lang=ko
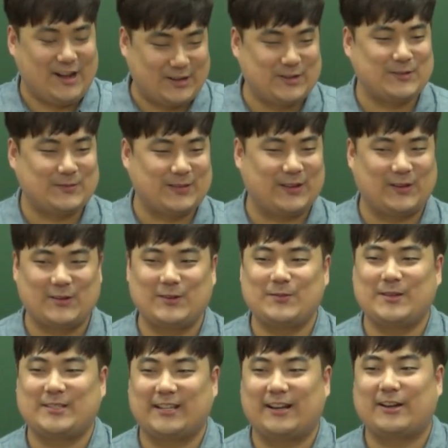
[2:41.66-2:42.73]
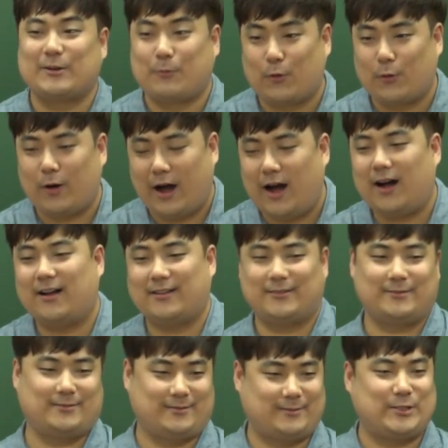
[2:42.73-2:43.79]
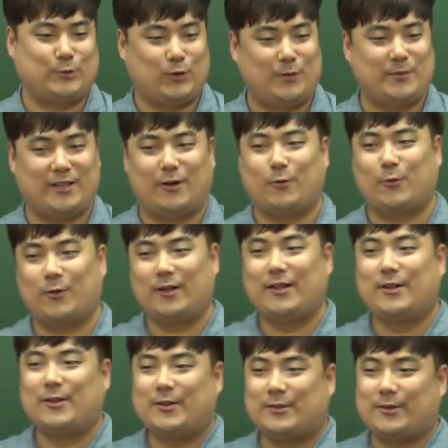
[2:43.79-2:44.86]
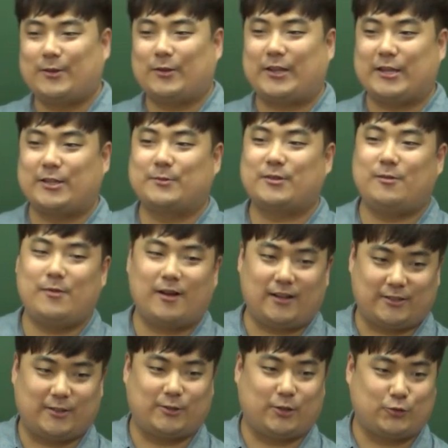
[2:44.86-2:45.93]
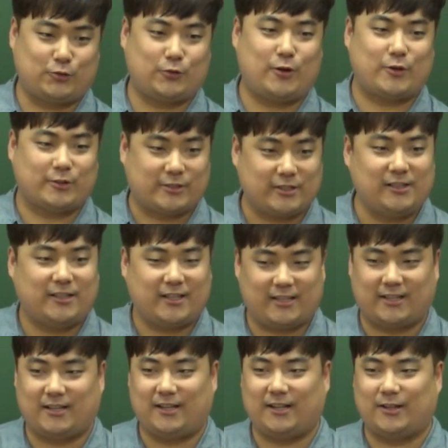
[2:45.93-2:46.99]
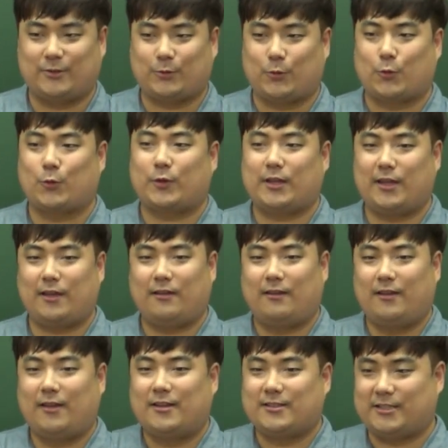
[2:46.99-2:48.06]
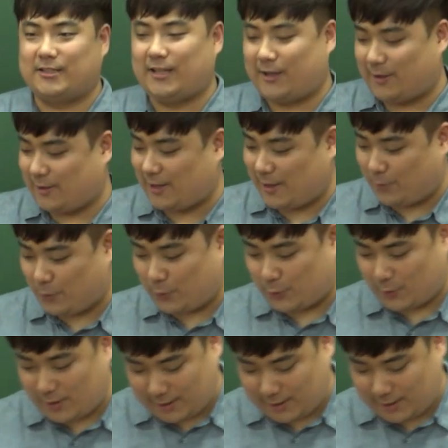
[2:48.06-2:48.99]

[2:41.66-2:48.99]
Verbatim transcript: 아, 그러면 돼요 그러면 제가 이거 보고 아 죄송합니다 하고 어, 개념 설명 같은 거 더 추가로 드릴 테니까 그렇게 진행을 해보도록